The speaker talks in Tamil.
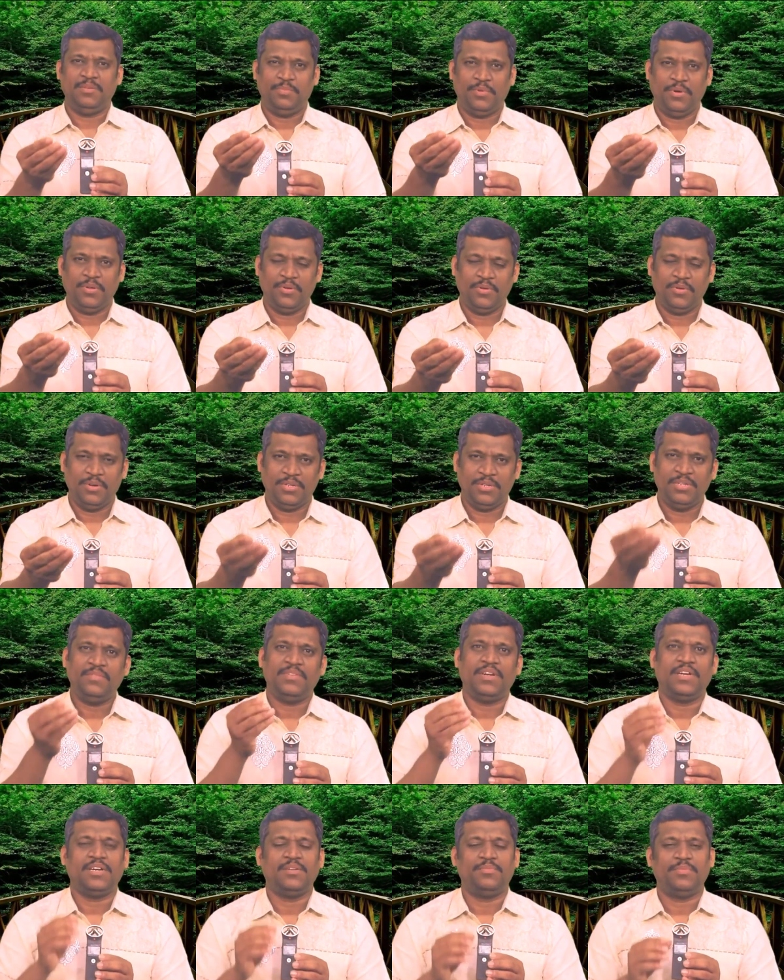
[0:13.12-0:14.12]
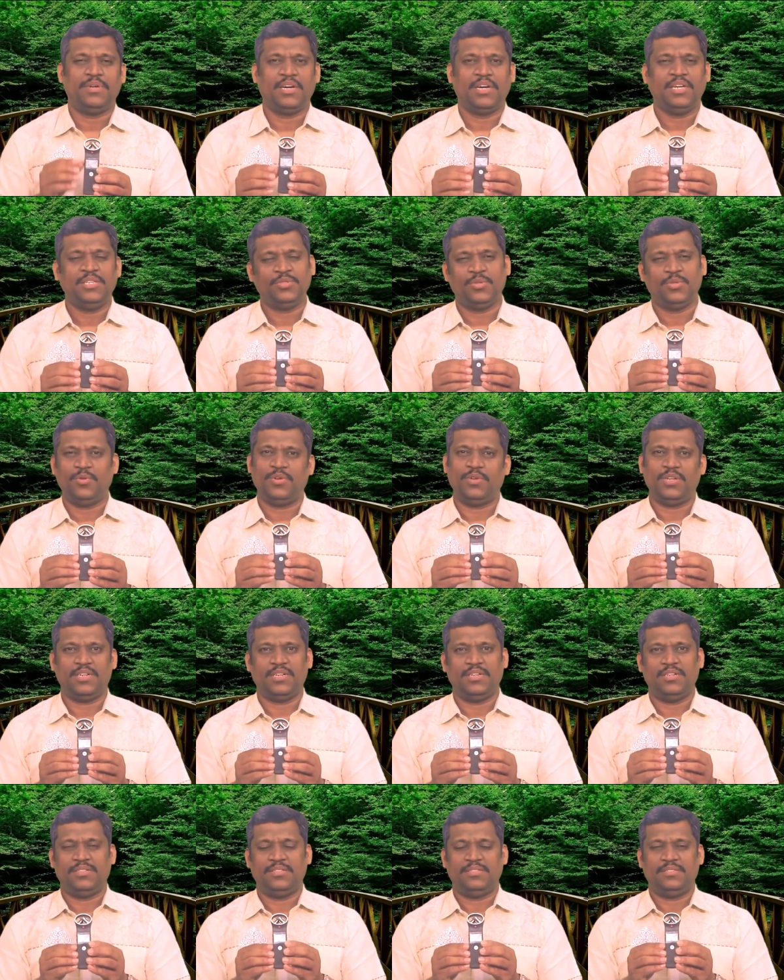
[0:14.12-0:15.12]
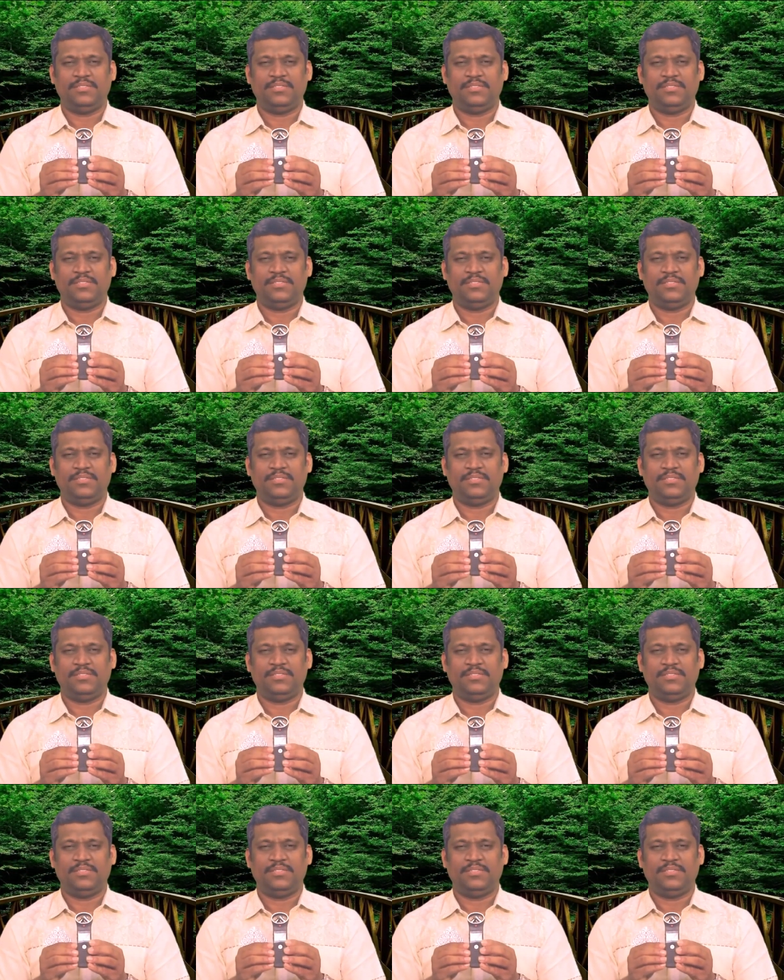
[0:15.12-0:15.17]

இப்பொழுது உங்களுக்கு விளக்கமாக சொல்வார்கள்